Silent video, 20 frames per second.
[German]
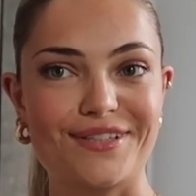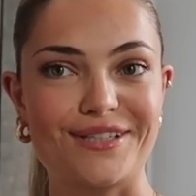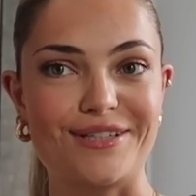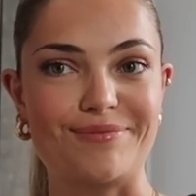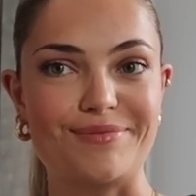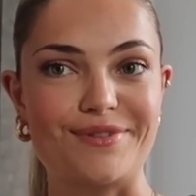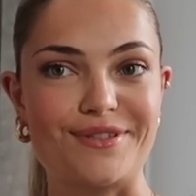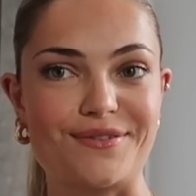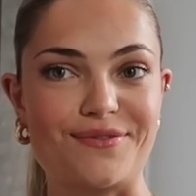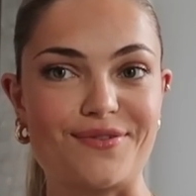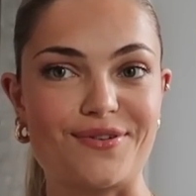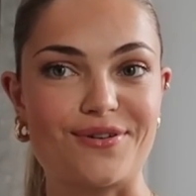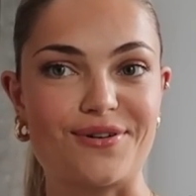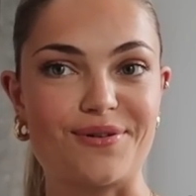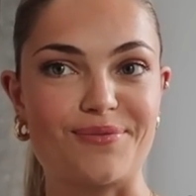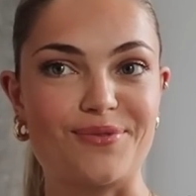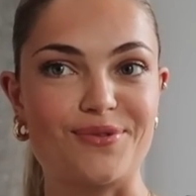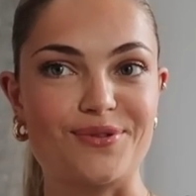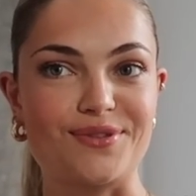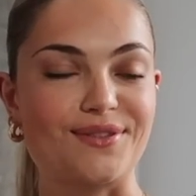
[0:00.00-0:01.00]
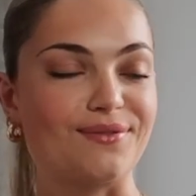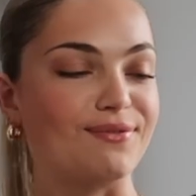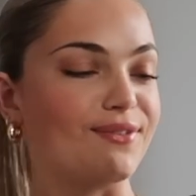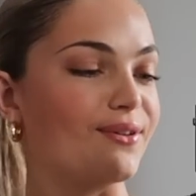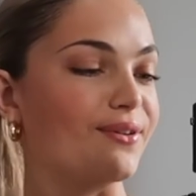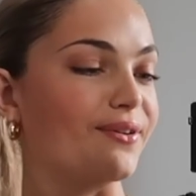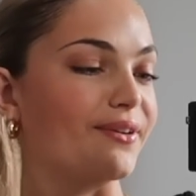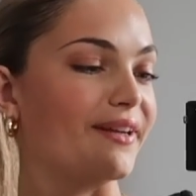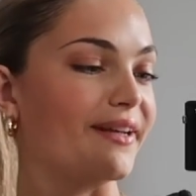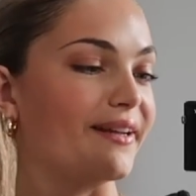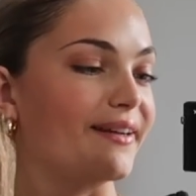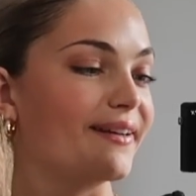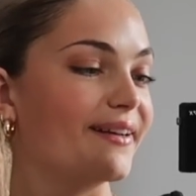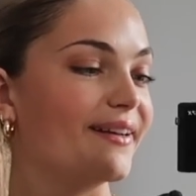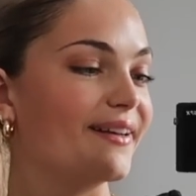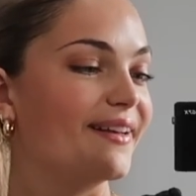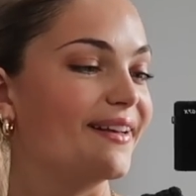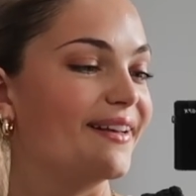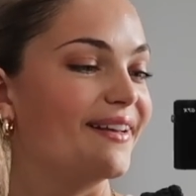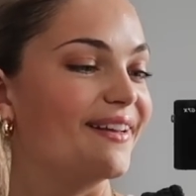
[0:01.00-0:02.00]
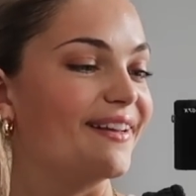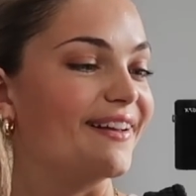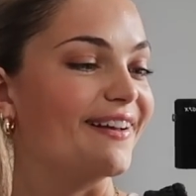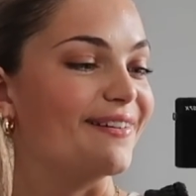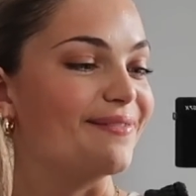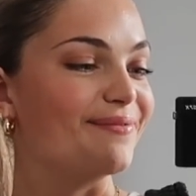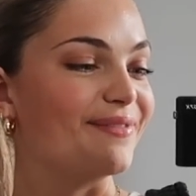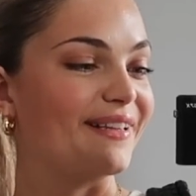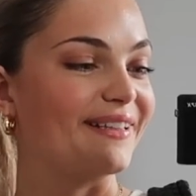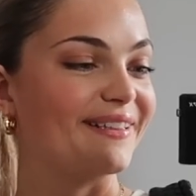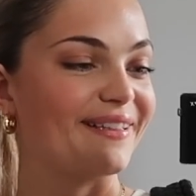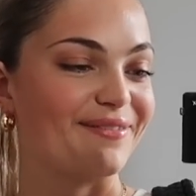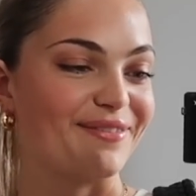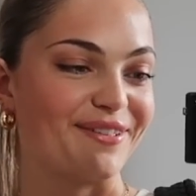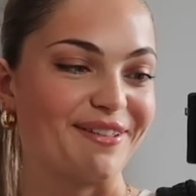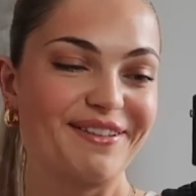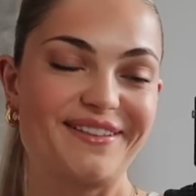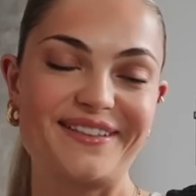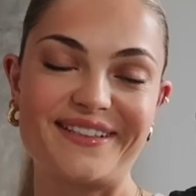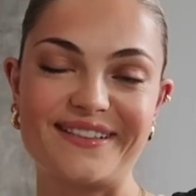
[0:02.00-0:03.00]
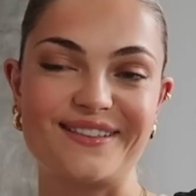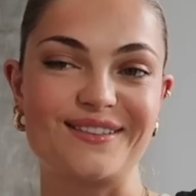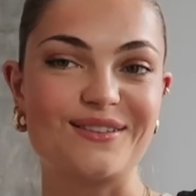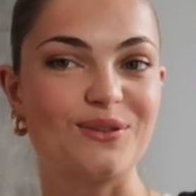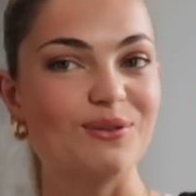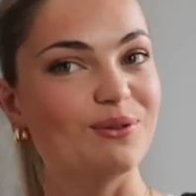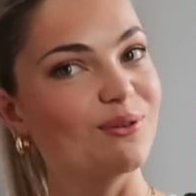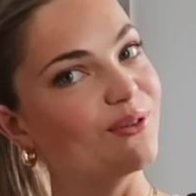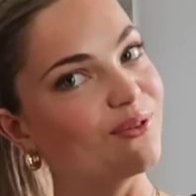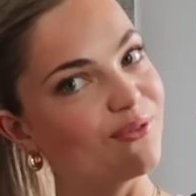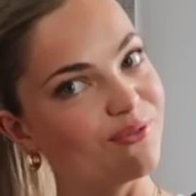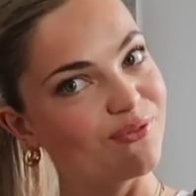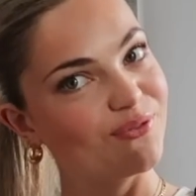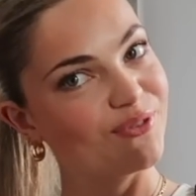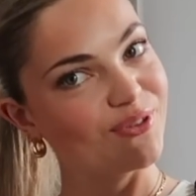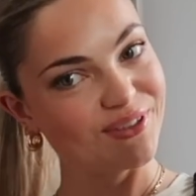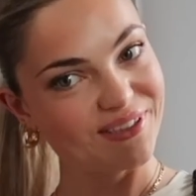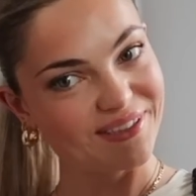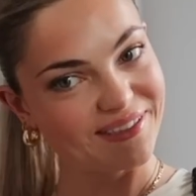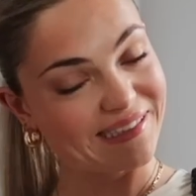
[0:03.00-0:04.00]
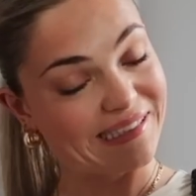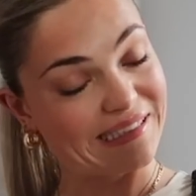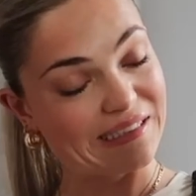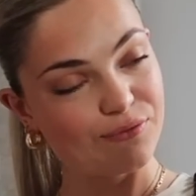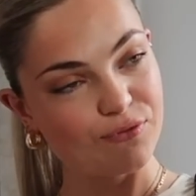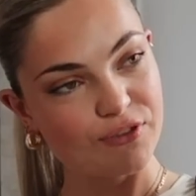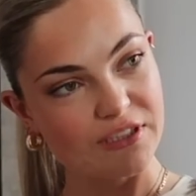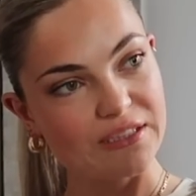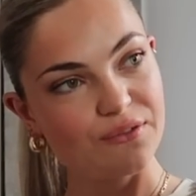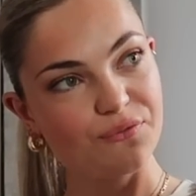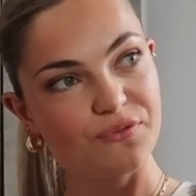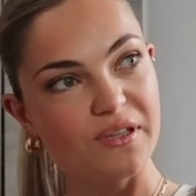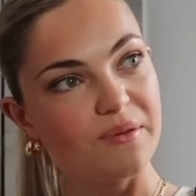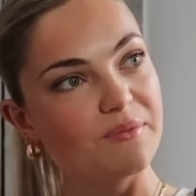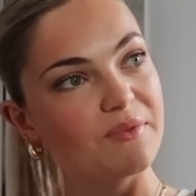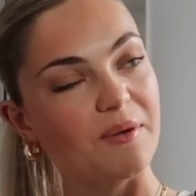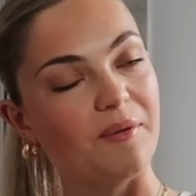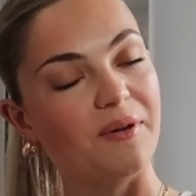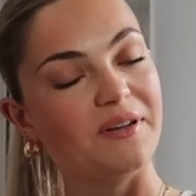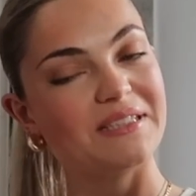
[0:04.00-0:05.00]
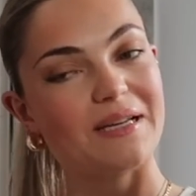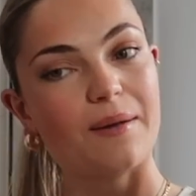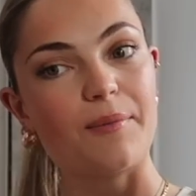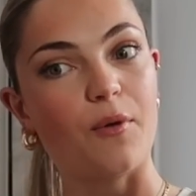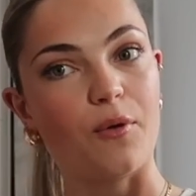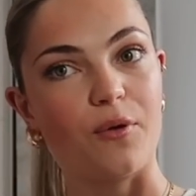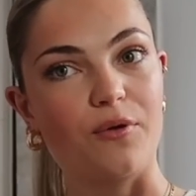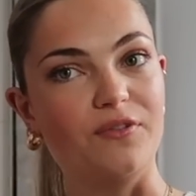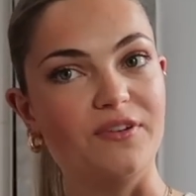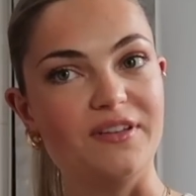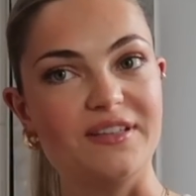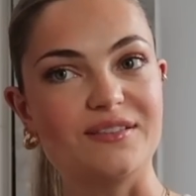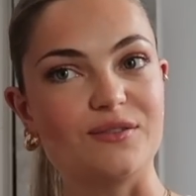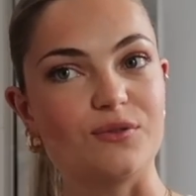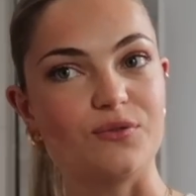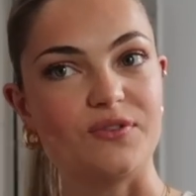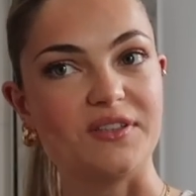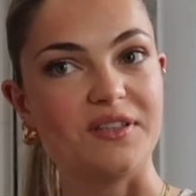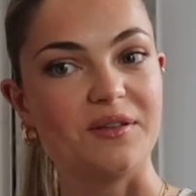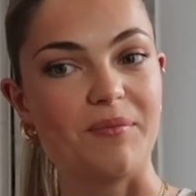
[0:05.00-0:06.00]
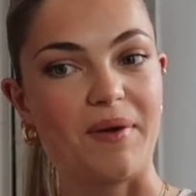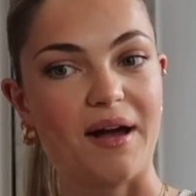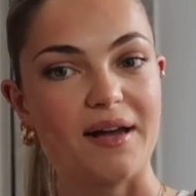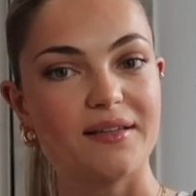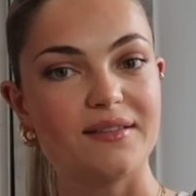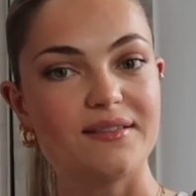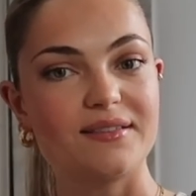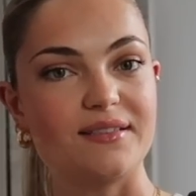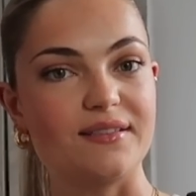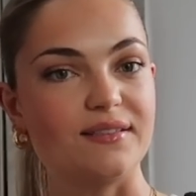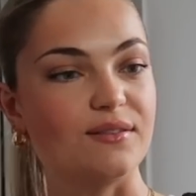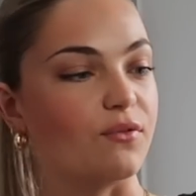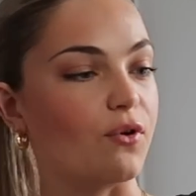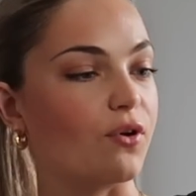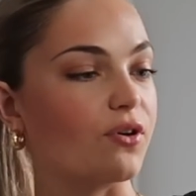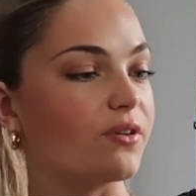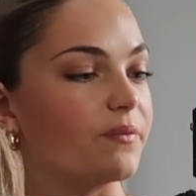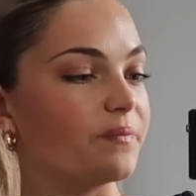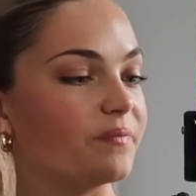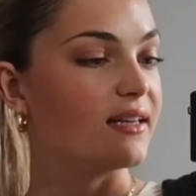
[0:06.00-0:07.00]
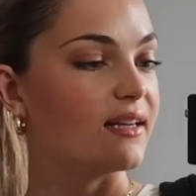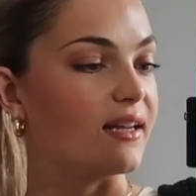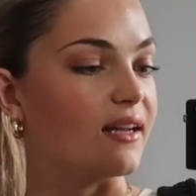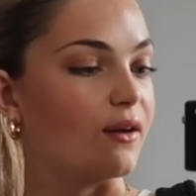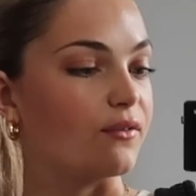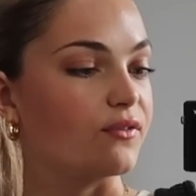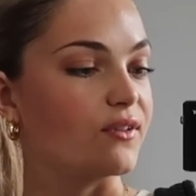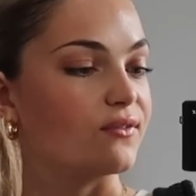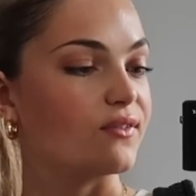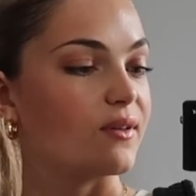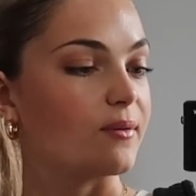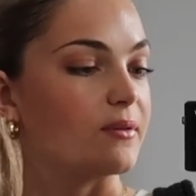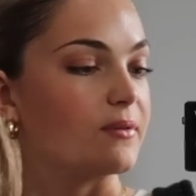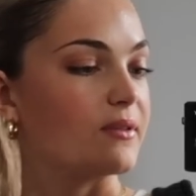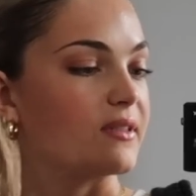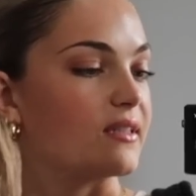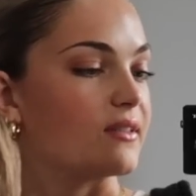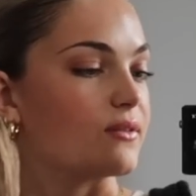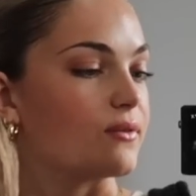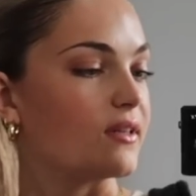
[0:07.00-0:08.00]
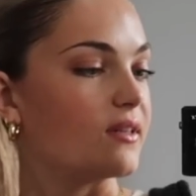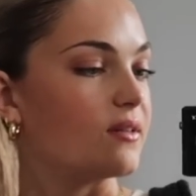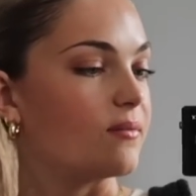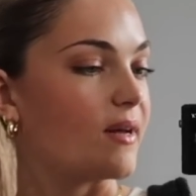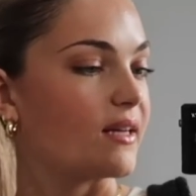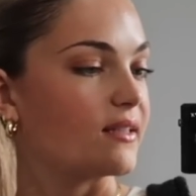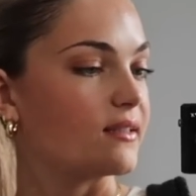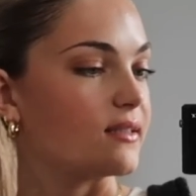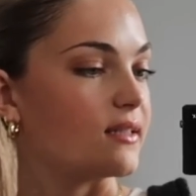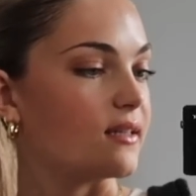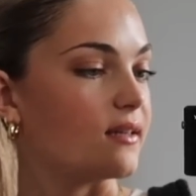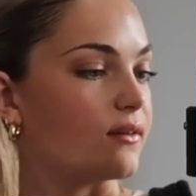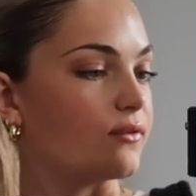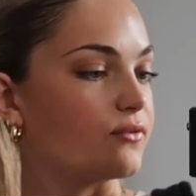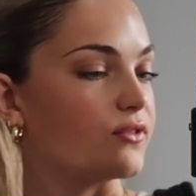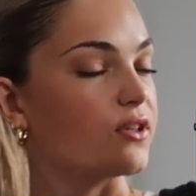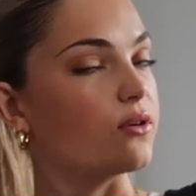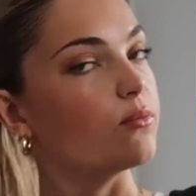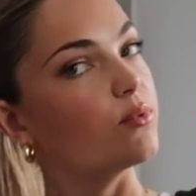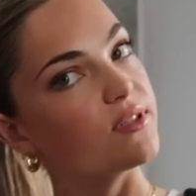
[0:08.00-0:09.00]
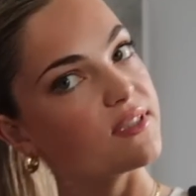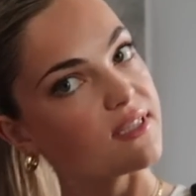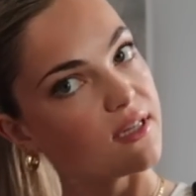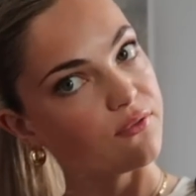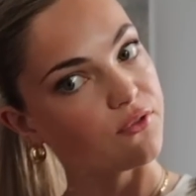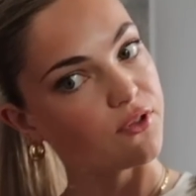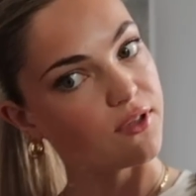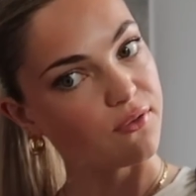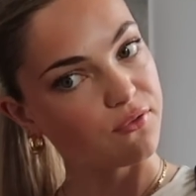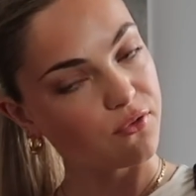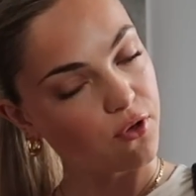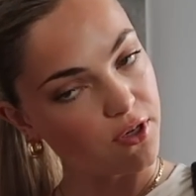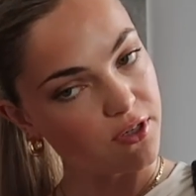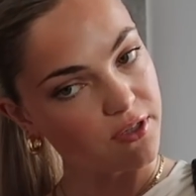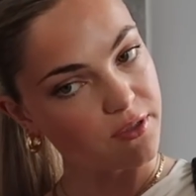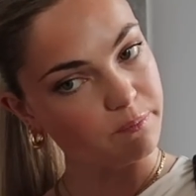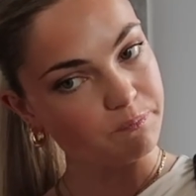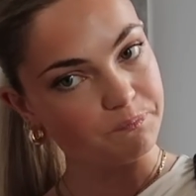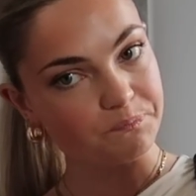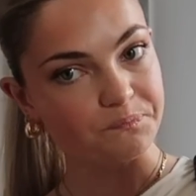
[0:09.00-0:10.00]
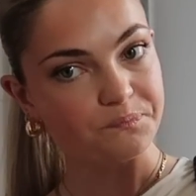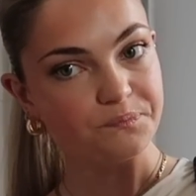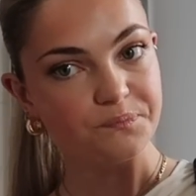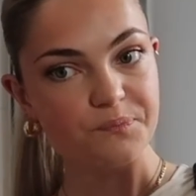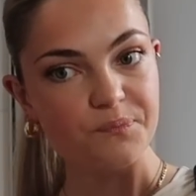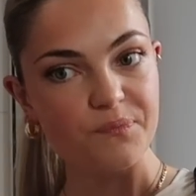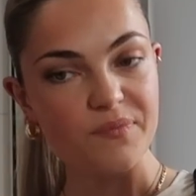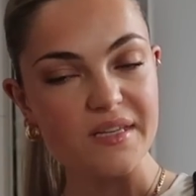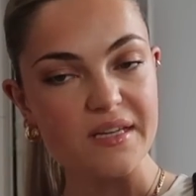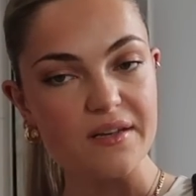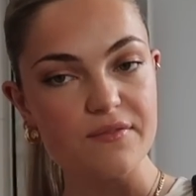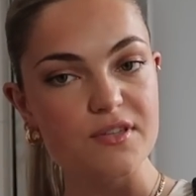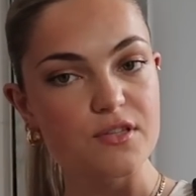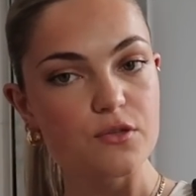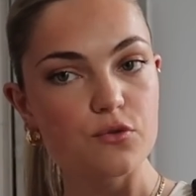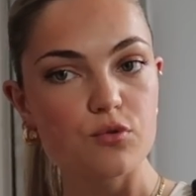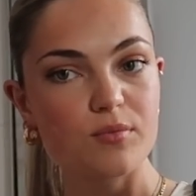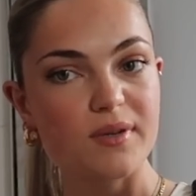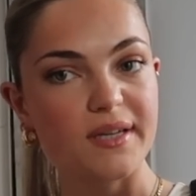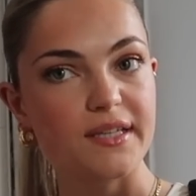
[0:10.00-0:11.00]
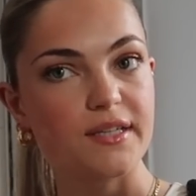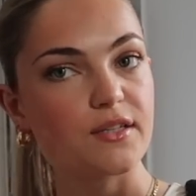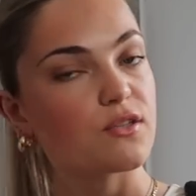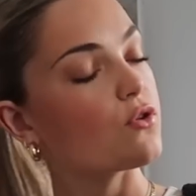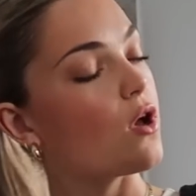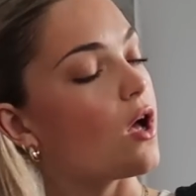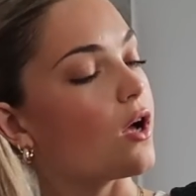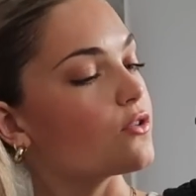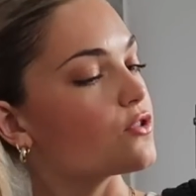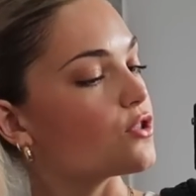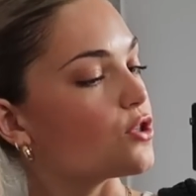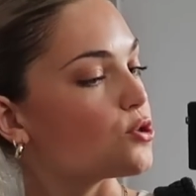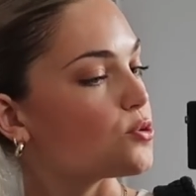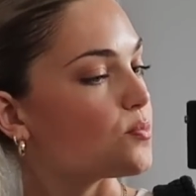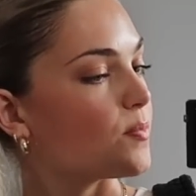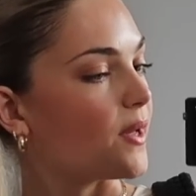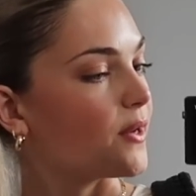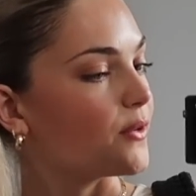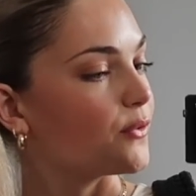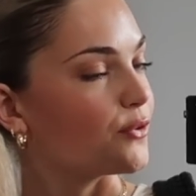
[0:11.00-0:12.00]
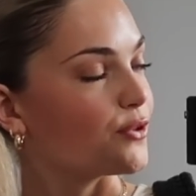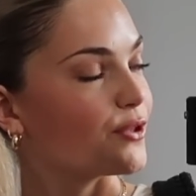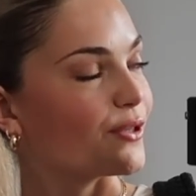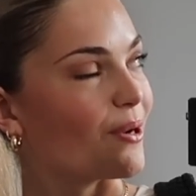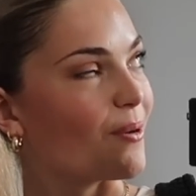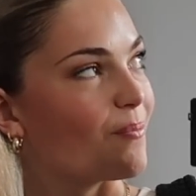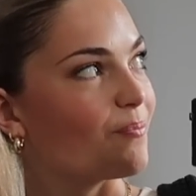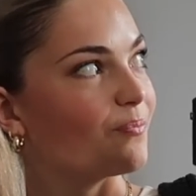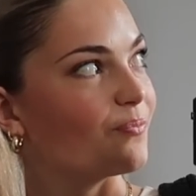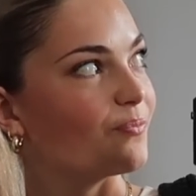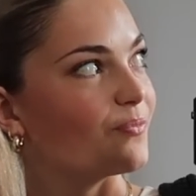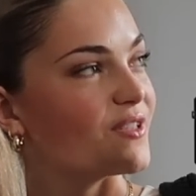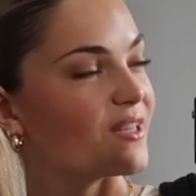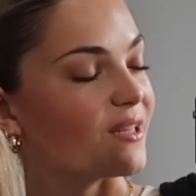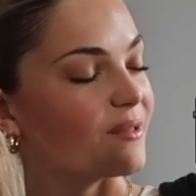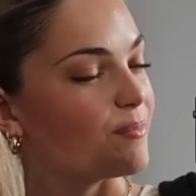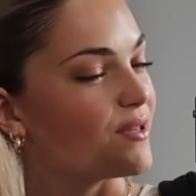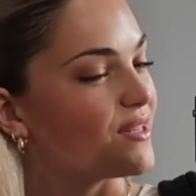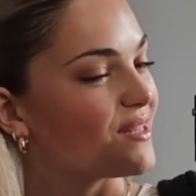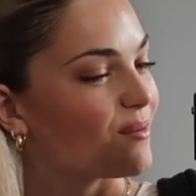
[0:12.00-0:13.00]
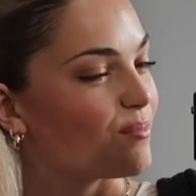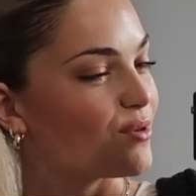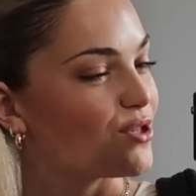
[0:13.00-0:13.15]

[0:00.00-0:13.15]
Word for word: ich glaube, diese Woche kommt ein kurzes Video online, ähm, weil ich einfach nicht so wirklich viel gefilmt, aber ich habe auch irgendwie nicht so viel gemacht diese Woche. Naja, auf jeden Fall habe ich mich jetzt ready gemacht. Ich gehe auf den Geburtstag von einer Freundin. Wir sind nur bei ihr zu Hause entspannt. Ich glaube, Sie hat Pizza